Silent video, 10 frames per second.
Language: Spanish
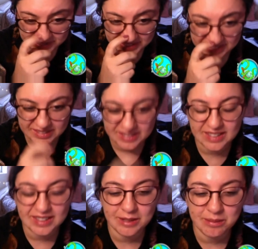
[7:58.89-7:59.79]
quise
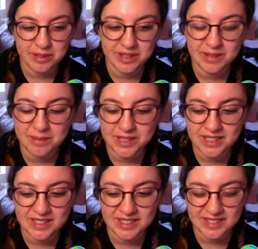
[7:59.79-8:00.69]
hacer tantas pruebas para
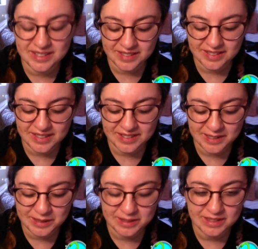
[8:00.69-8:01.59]
quedar en el trabajo.